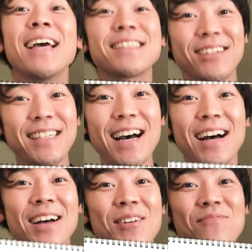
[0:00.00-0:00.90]
それじゃあ
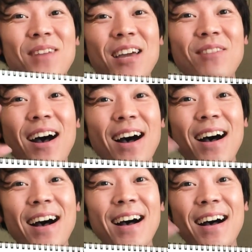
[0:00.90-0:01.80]

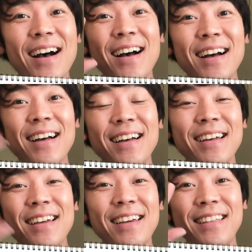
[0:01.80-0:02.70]

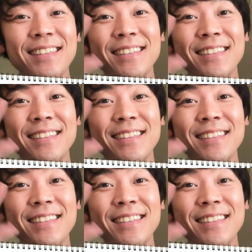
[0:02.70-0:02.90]
バイバーイ